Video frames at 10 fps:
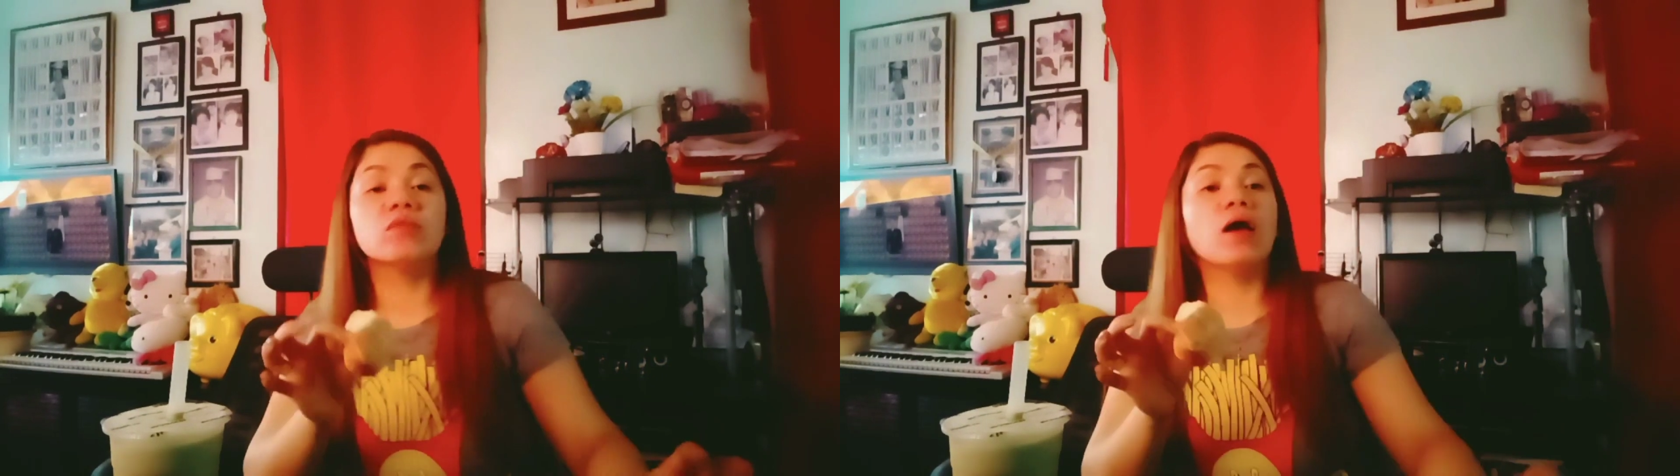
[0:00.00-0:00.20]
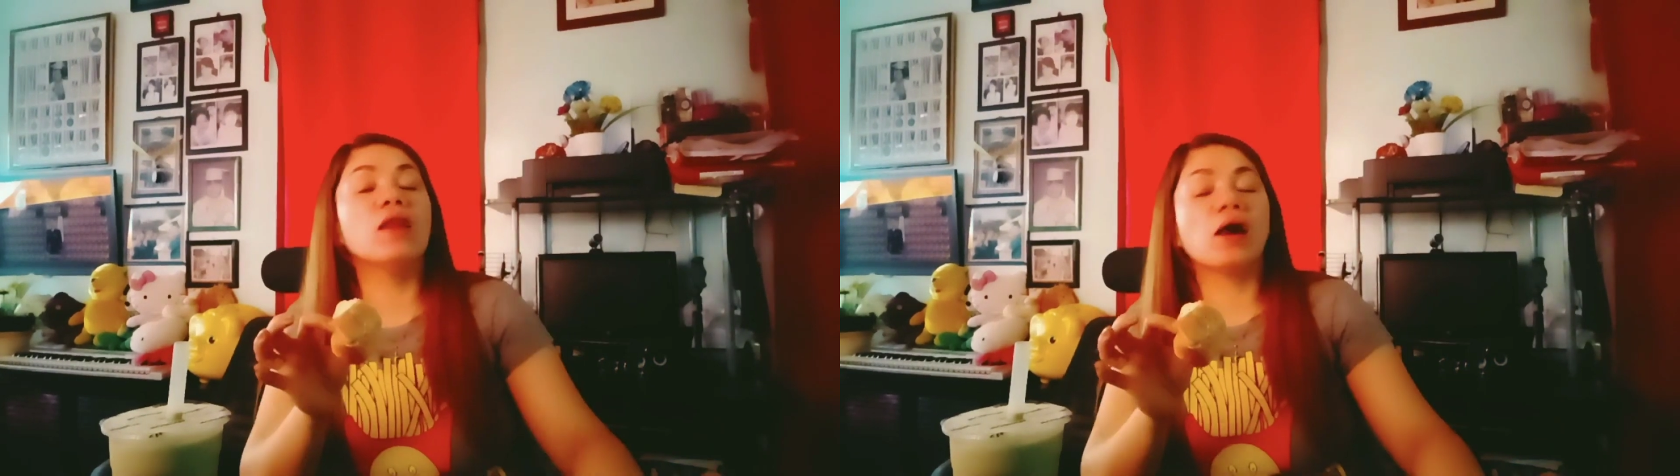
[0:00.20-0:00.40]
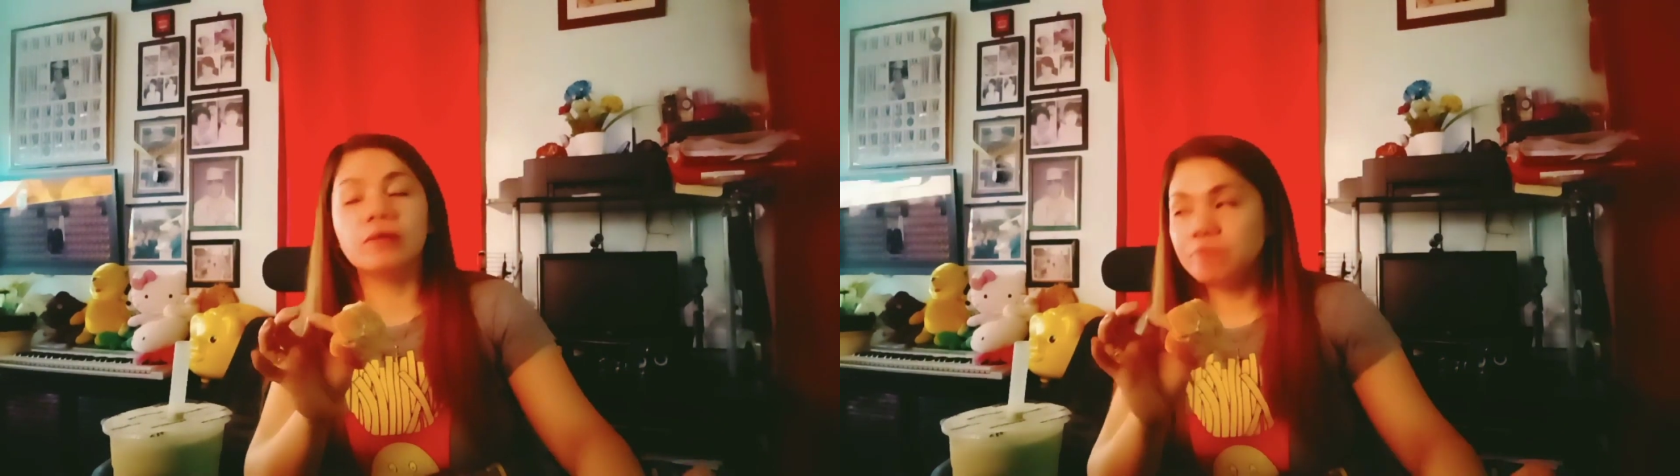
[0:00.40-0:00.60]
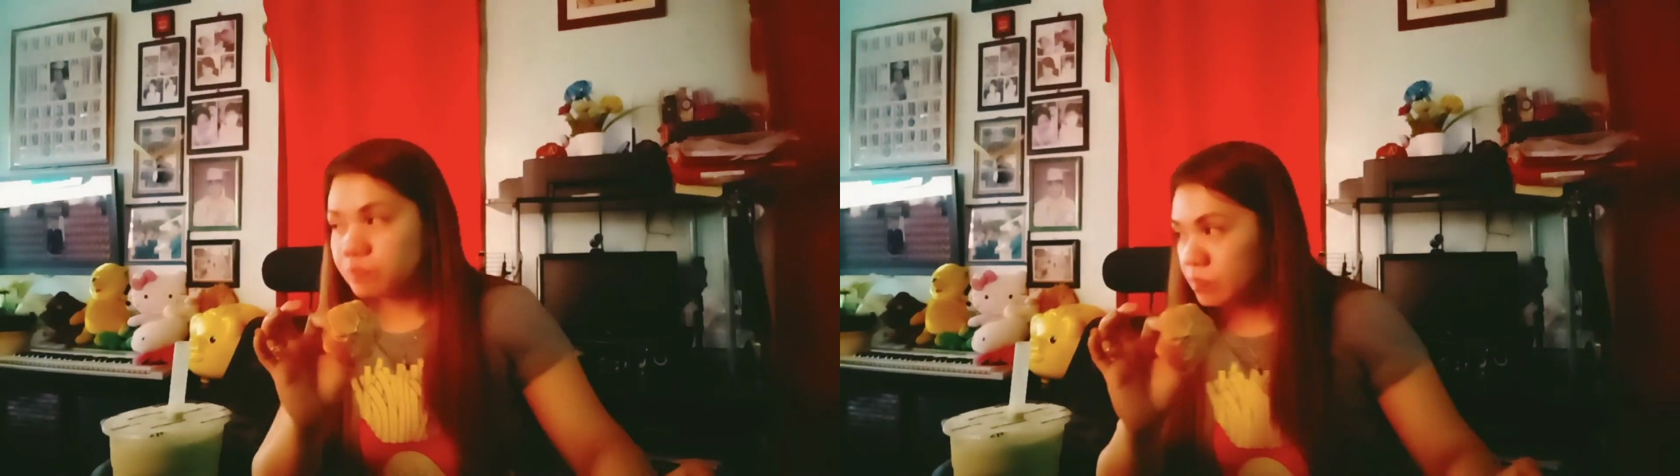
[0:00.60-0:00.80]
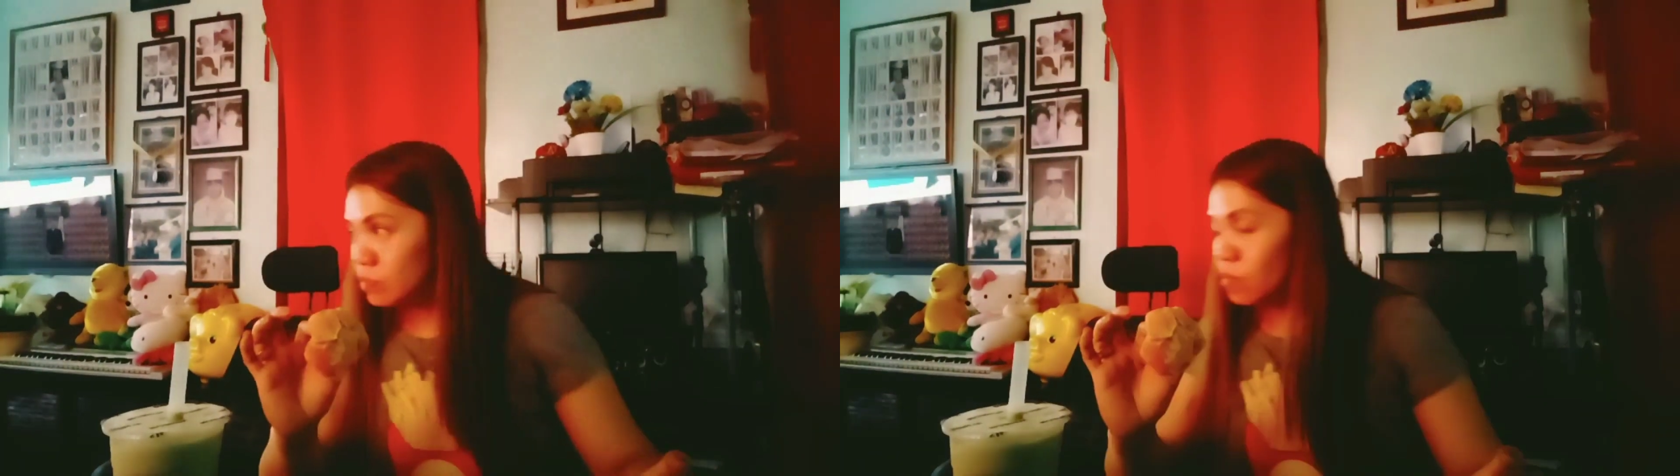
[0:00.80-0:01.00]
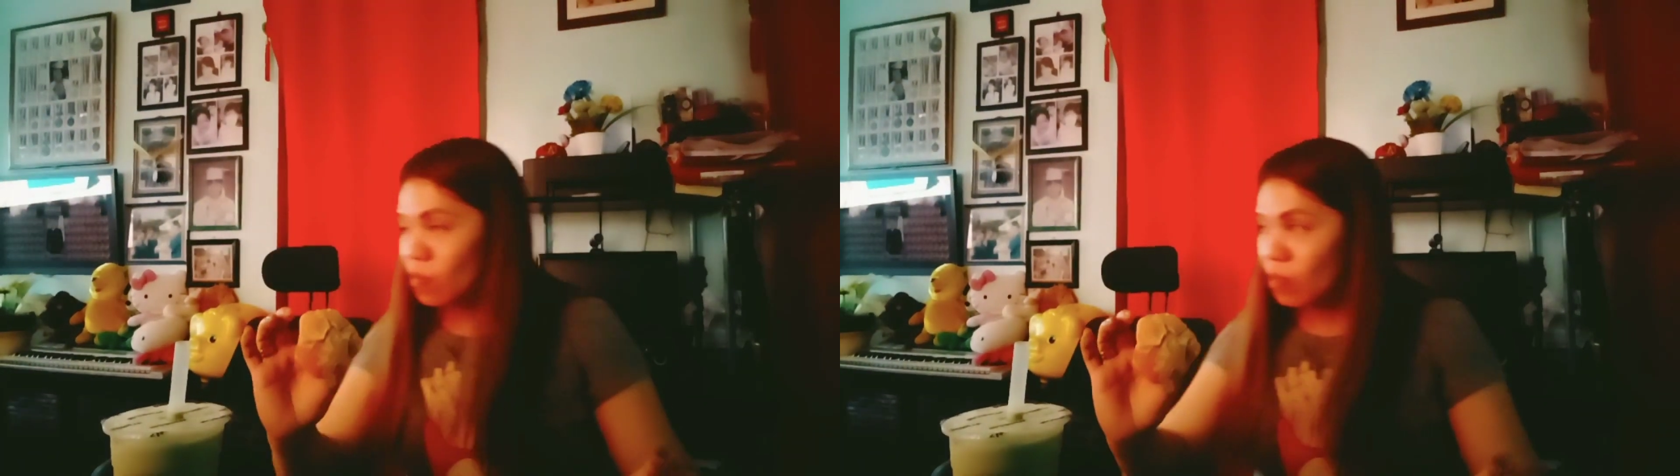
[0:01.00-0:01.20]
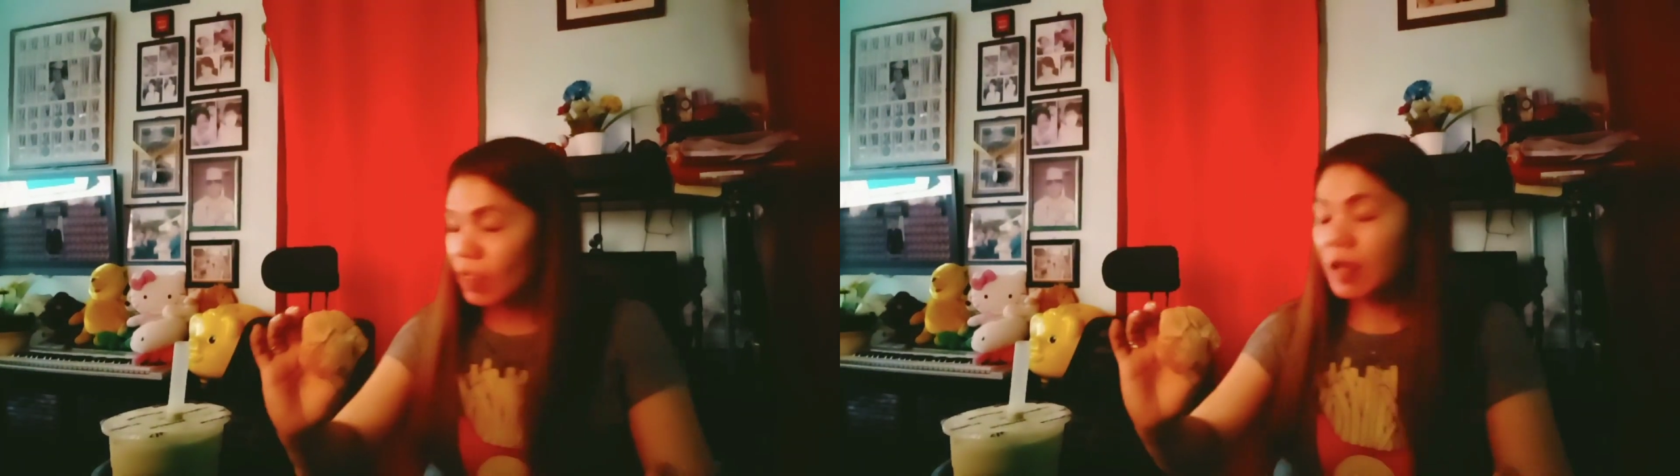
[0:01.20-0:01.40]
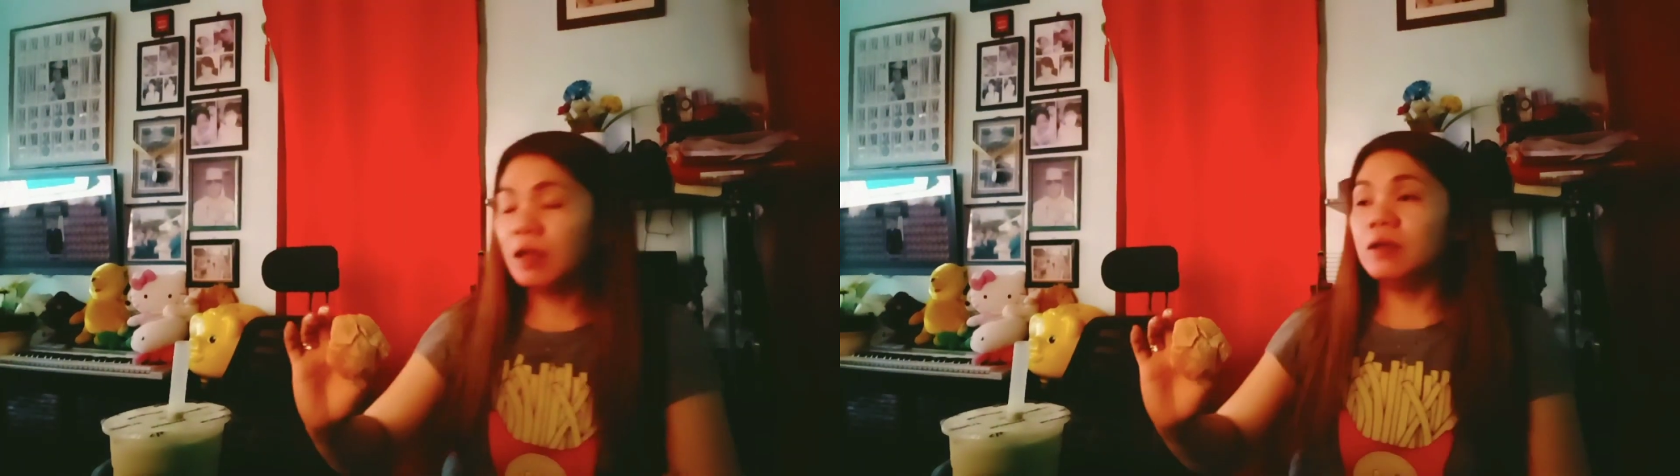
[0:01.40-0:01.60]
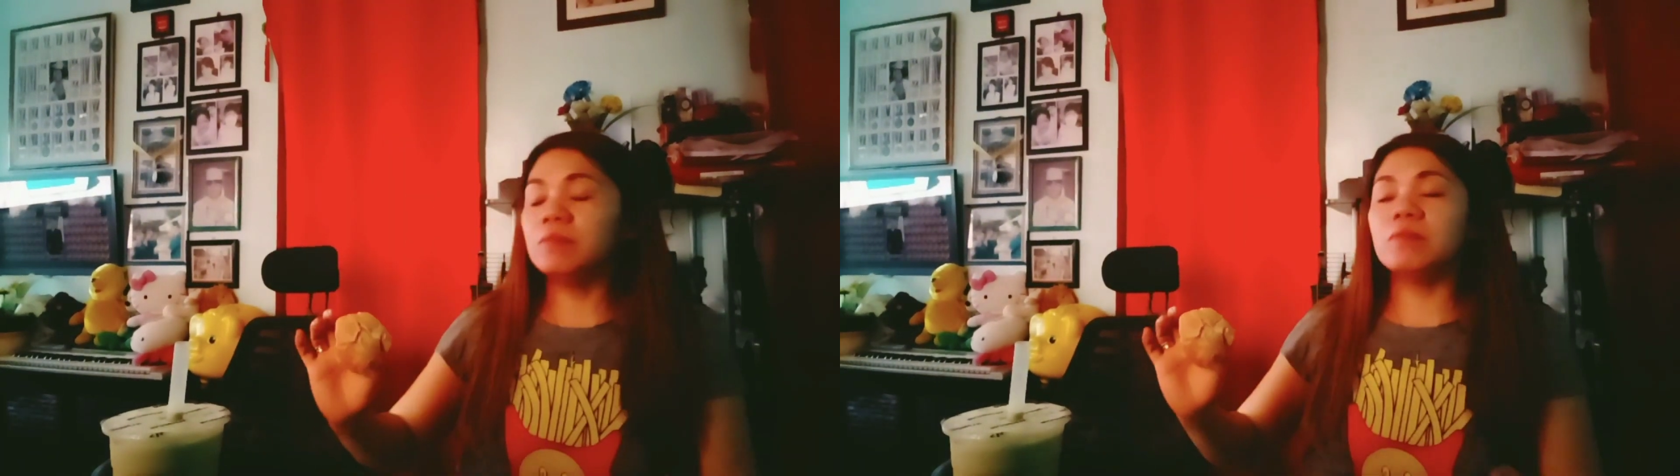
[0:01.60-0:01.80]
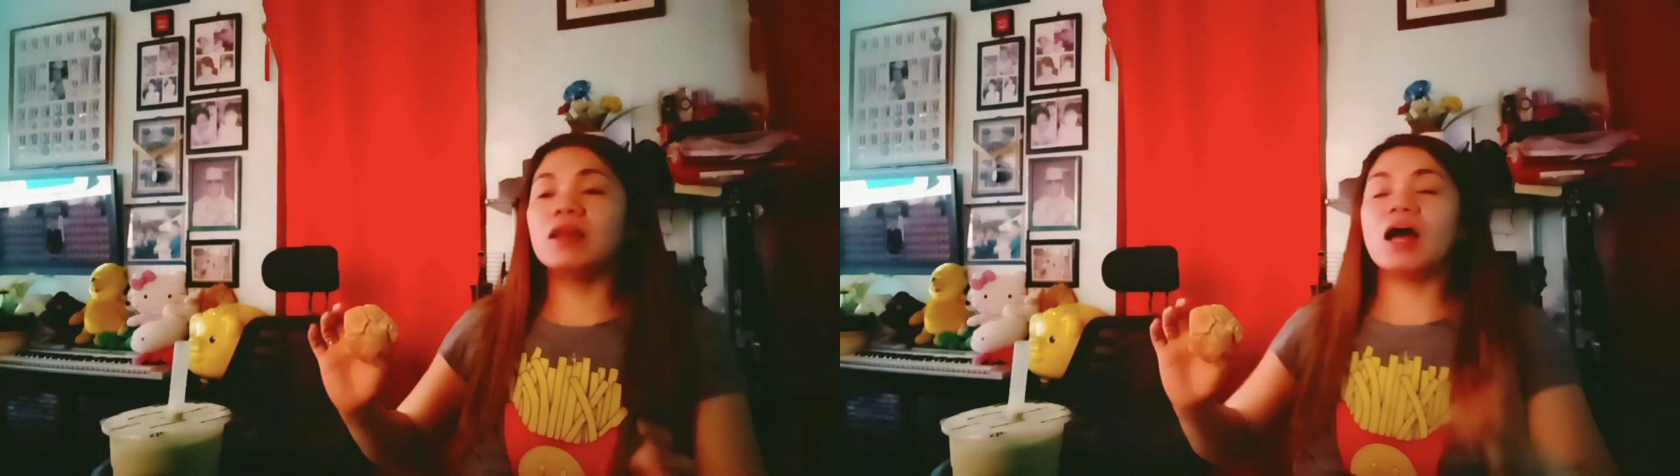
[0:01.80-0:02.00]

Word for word: lang, malayo